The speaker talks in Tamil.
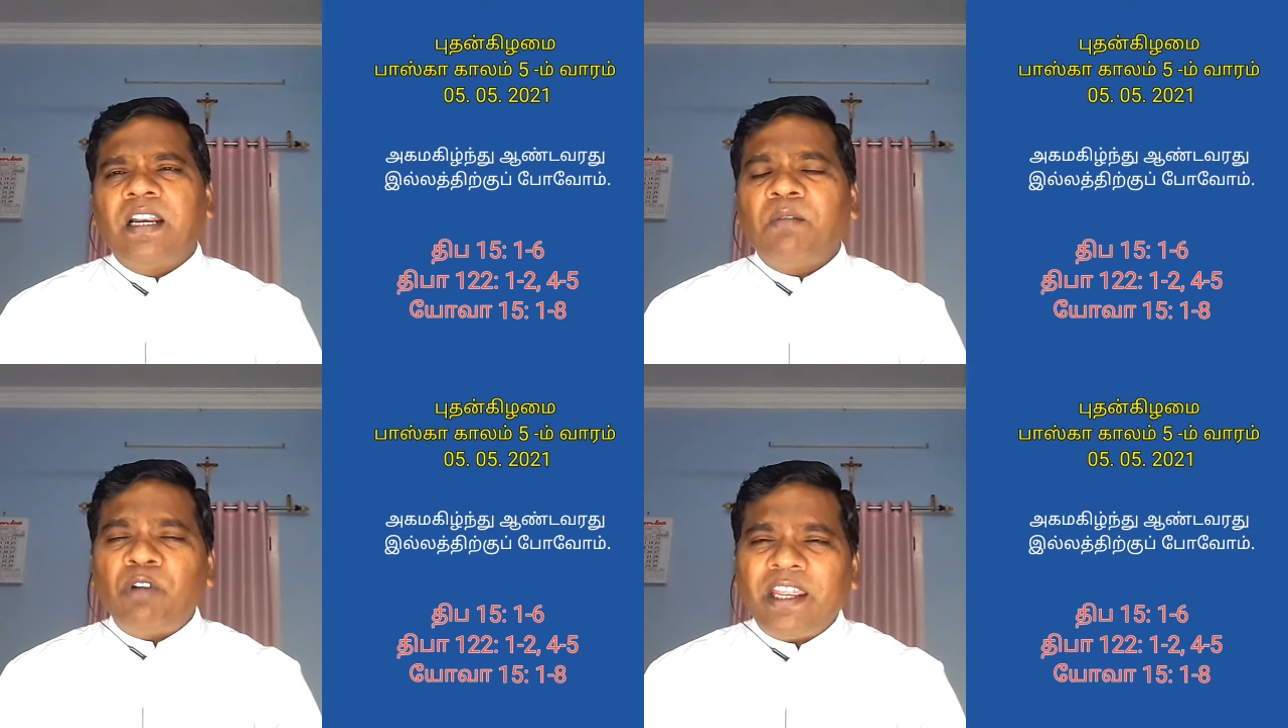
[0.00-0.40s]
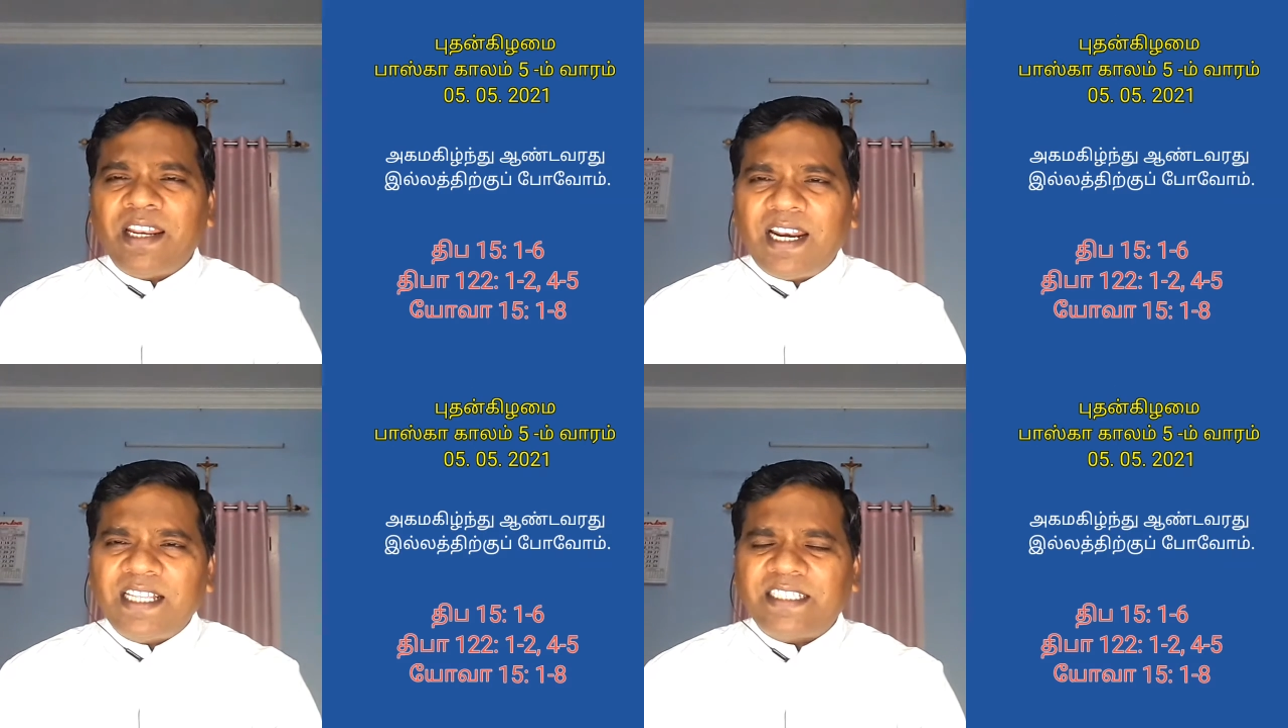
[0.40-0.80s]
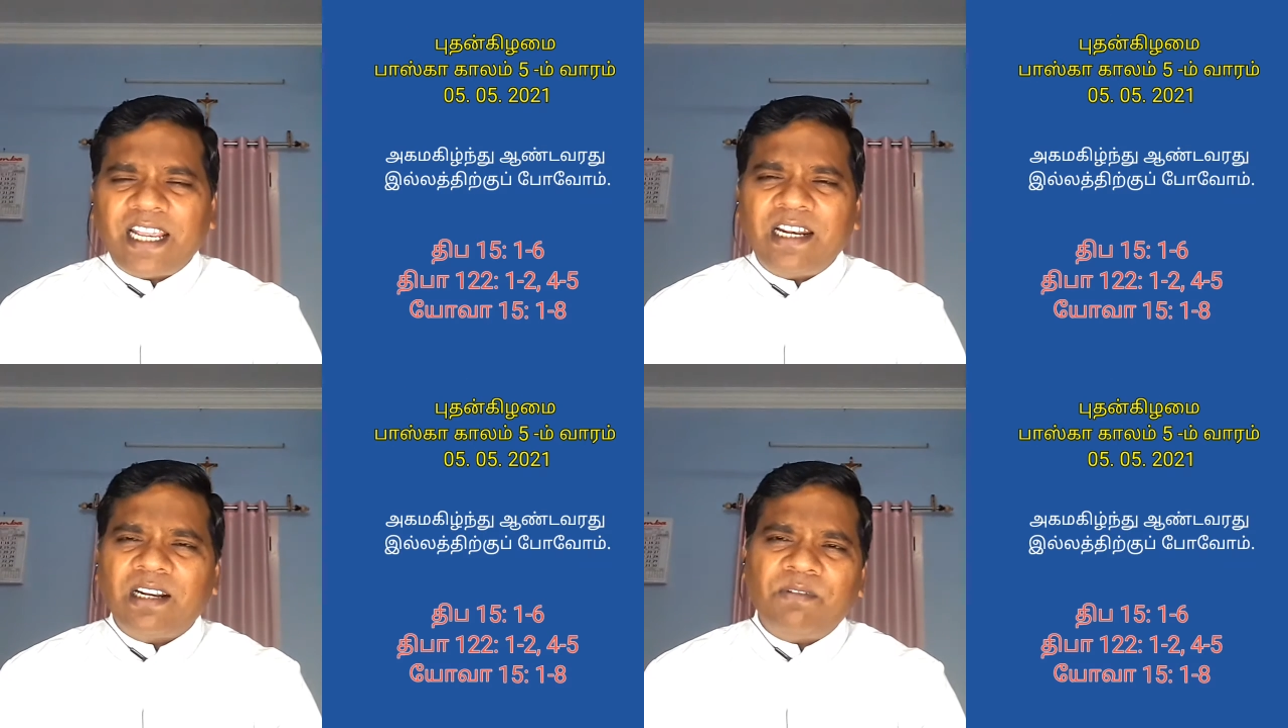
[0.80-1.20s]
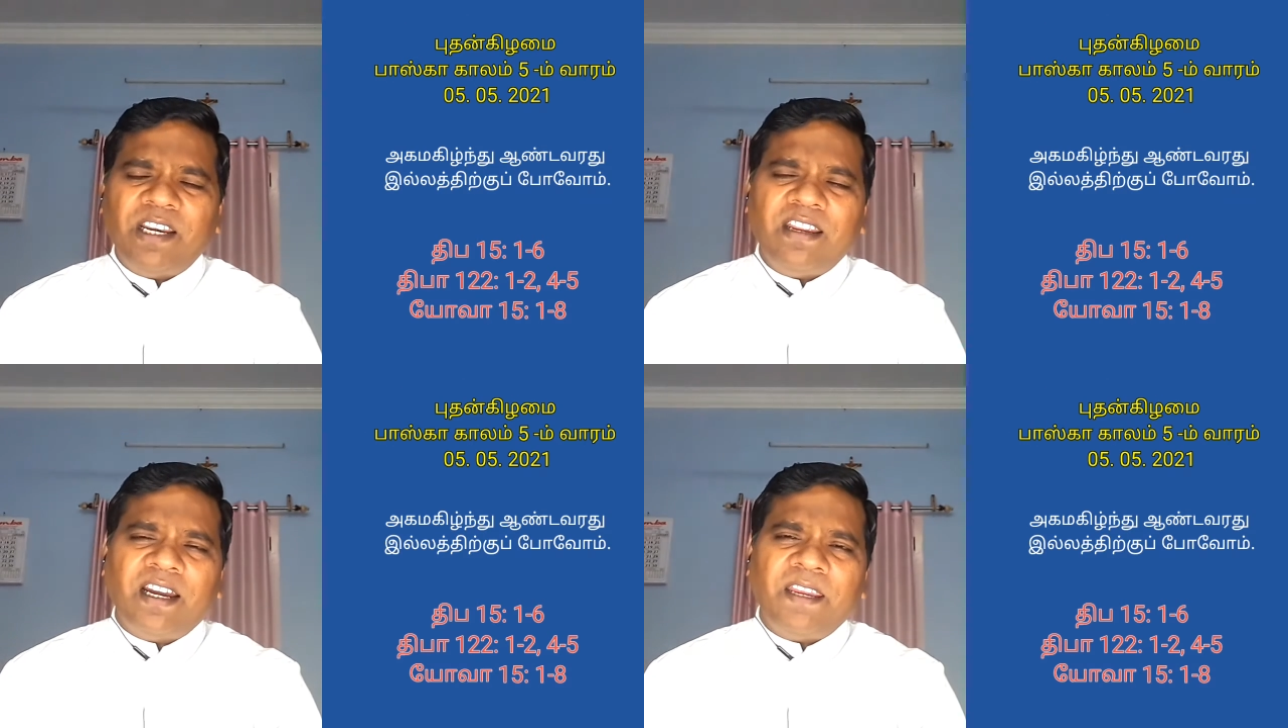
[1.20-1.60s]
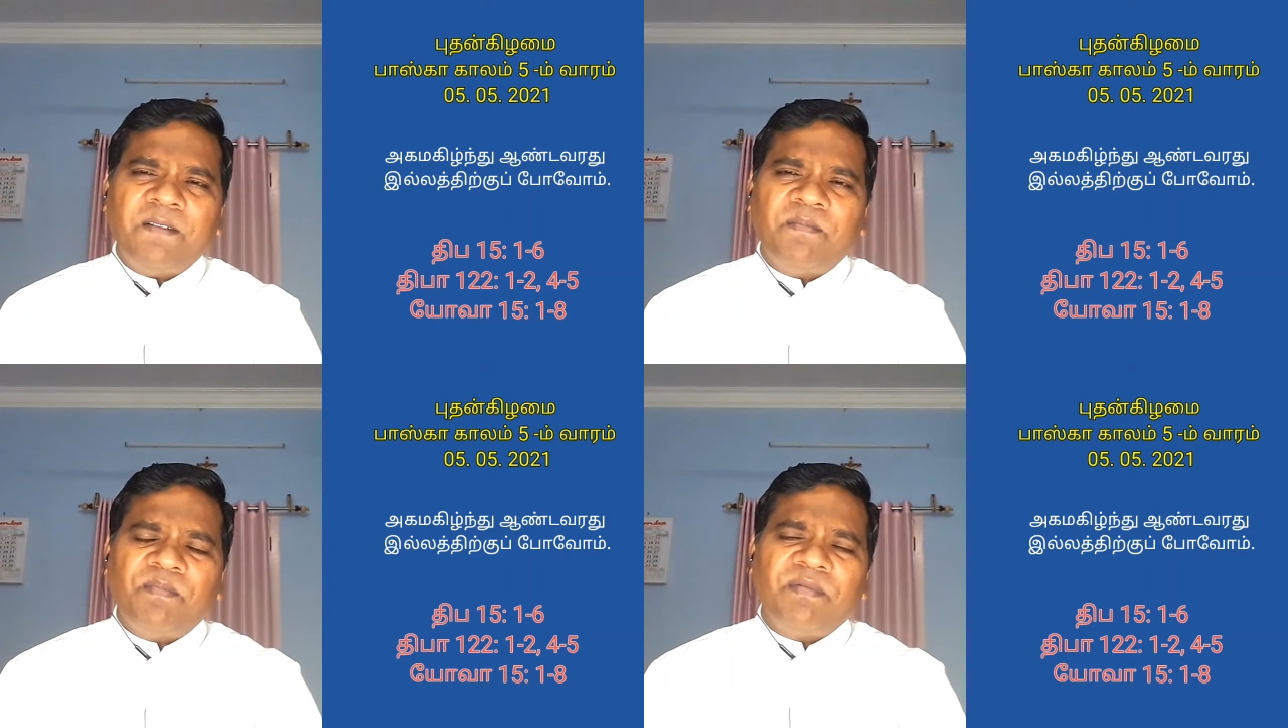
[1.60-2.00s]
நம்முடைய நல்ல செயல்கள் வழியாய்
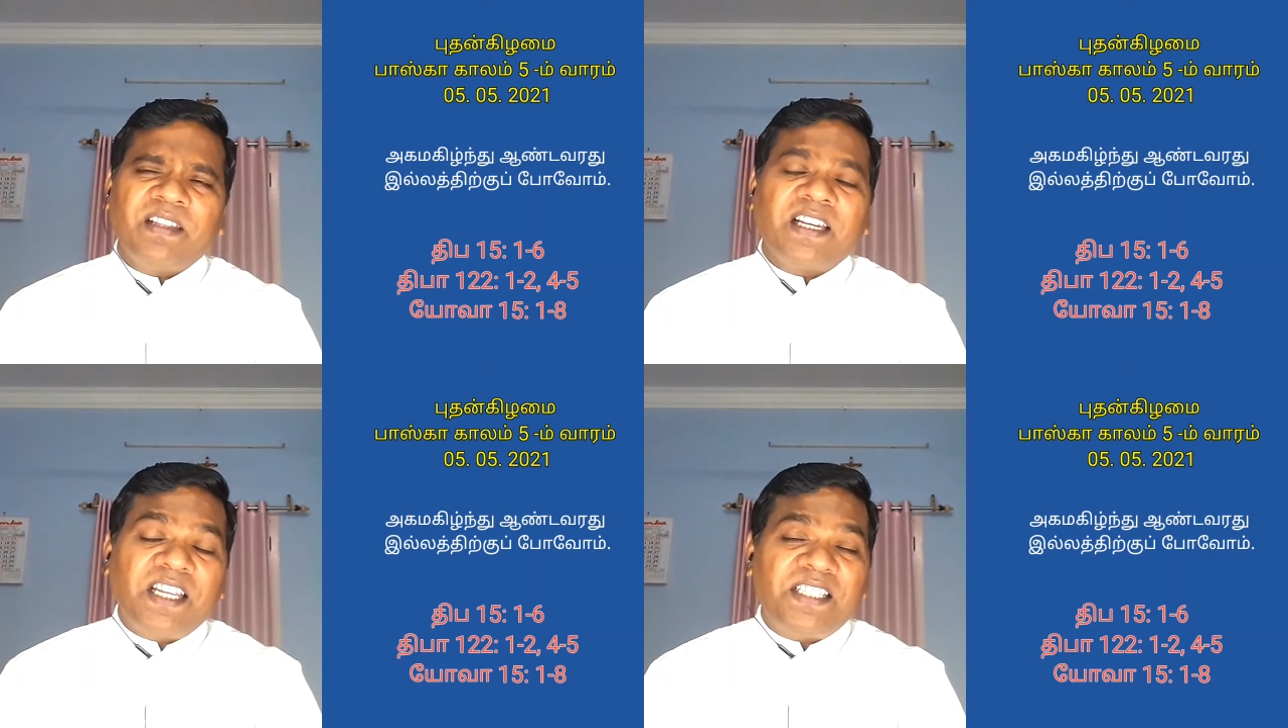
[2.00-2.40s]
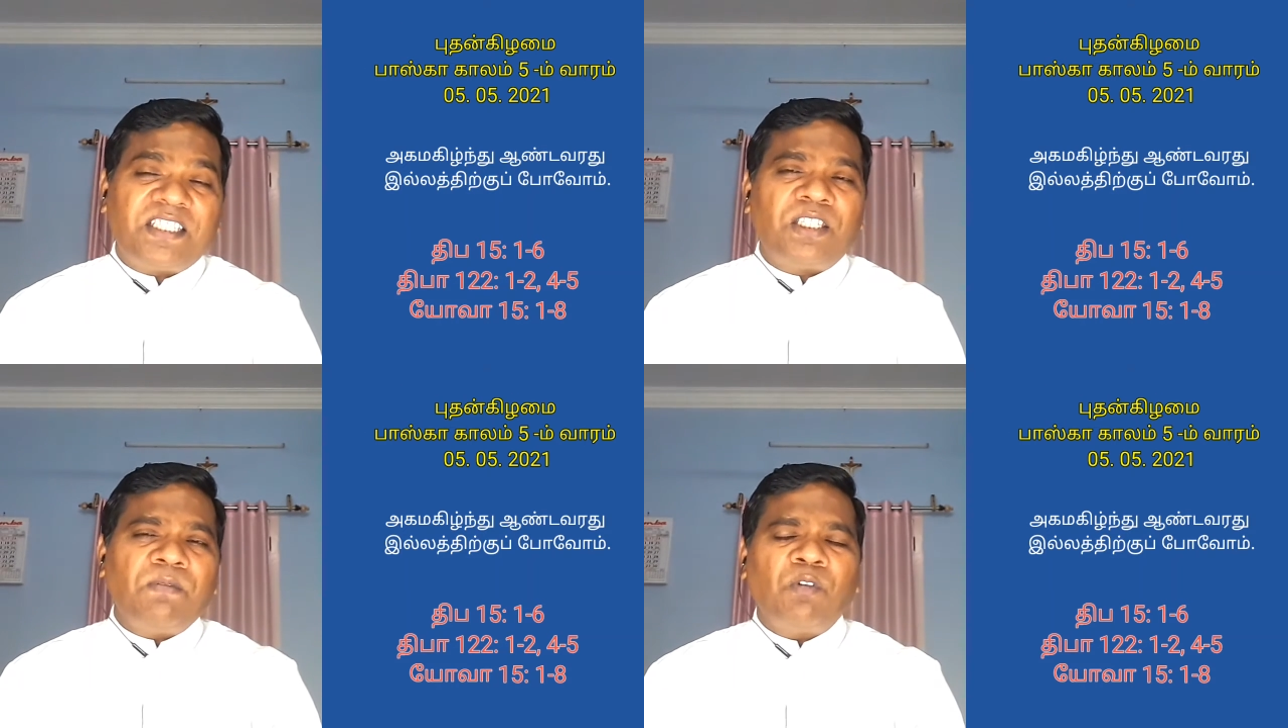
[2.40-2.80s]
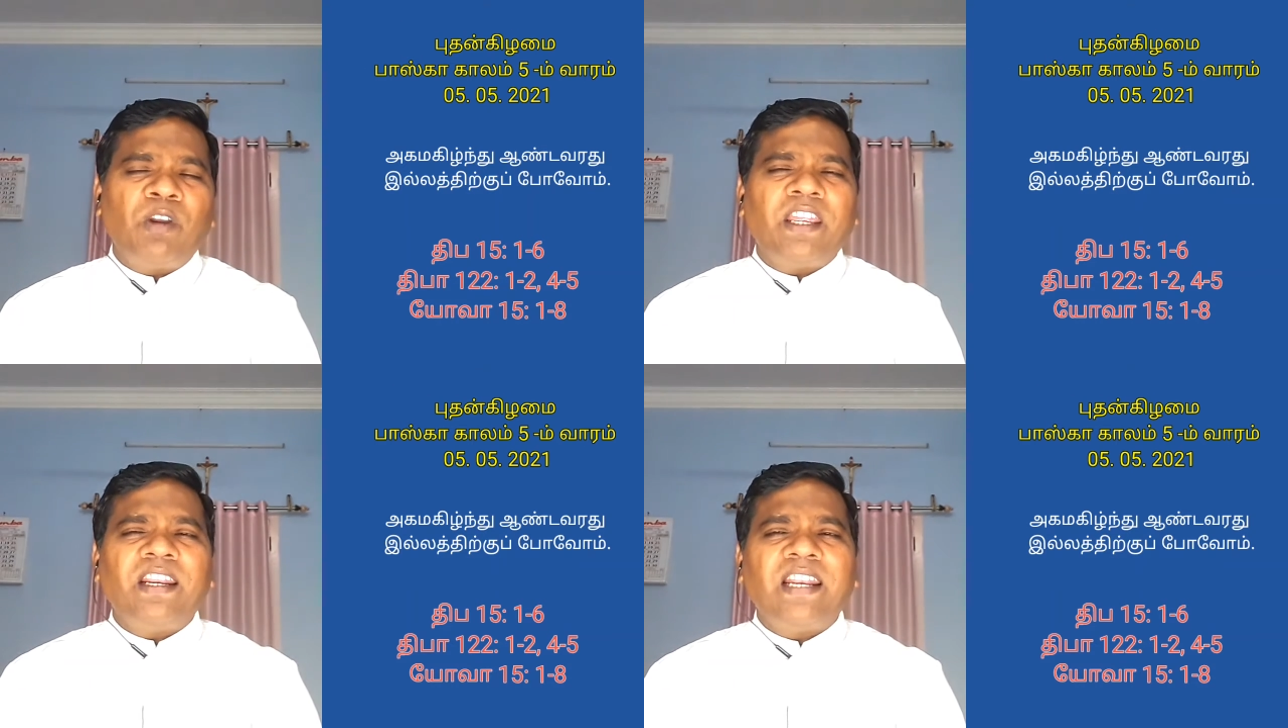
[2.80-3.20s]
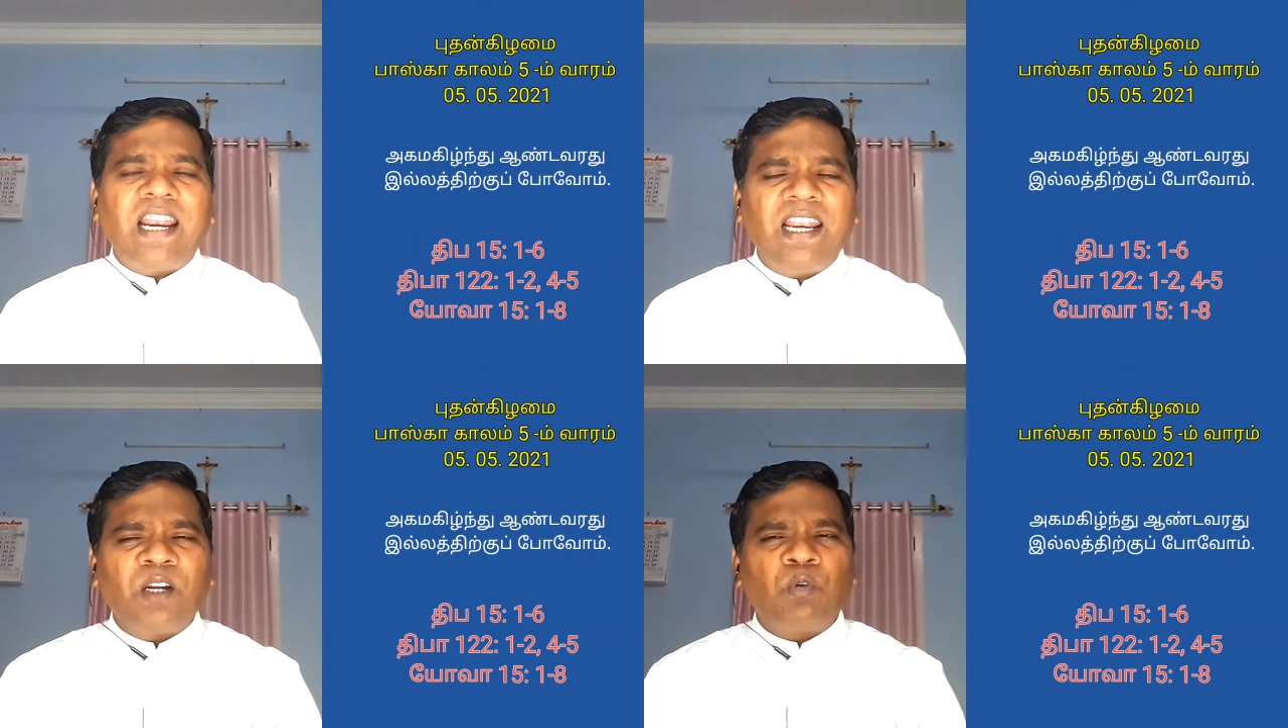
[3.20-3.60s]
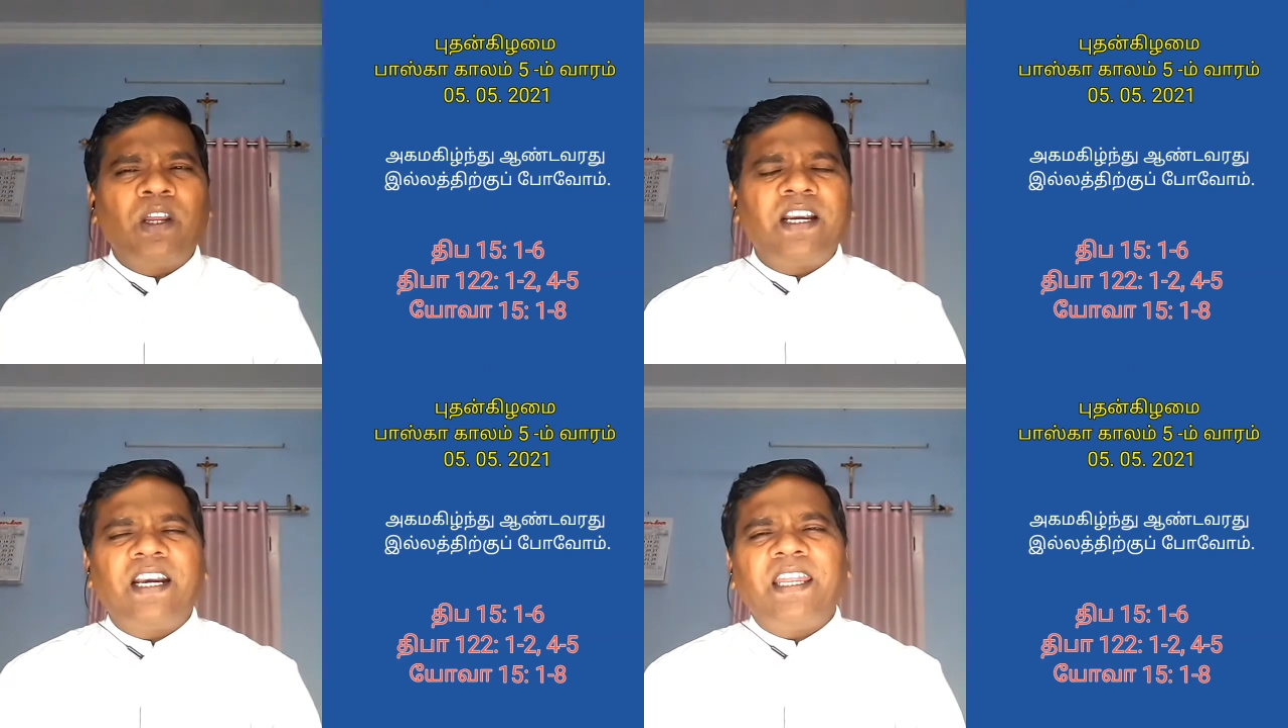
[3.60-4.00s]
கிறிஸ்துவனுடைய நல்ல
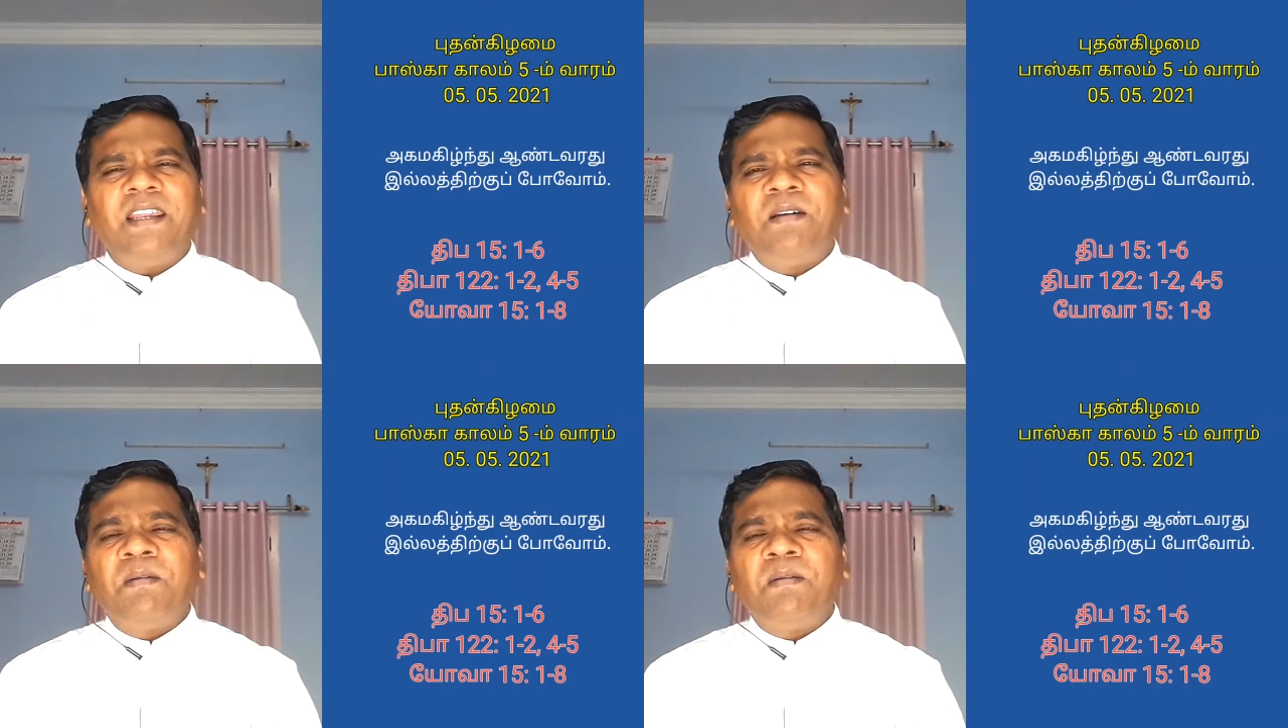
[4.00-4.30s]
குணங்களை